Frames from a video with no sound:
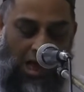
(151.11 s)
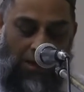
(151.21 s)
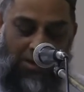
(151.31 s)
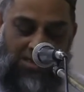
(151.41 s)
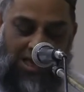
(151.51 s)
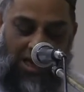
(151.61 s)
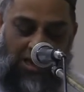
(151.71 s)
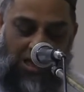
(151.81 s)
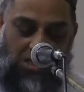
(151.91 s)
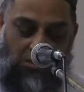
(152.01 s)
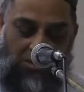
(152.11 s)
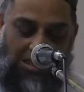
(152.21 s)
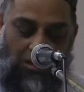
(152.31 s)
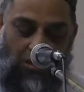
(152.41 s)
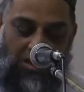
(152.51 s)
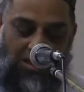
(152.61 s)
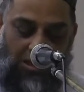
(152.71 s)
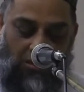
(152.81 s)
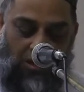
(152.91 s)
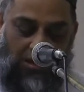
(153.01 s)
আমি চাই না শুনতে অলিতে
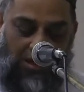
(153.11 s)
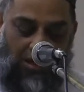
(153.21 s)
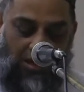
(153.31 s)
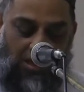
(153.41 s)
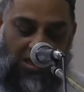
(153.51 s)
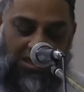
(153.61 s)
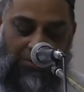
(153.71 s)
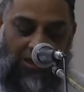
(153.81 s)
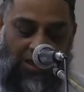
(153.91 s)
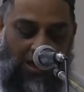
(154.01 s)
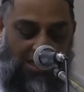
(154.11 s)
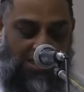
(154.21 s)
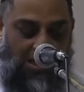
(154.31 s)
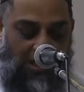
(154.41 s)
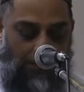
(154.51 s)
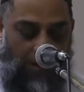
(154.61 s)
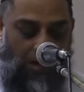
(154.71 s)
গলিতে ইয়াতিমের হাজারি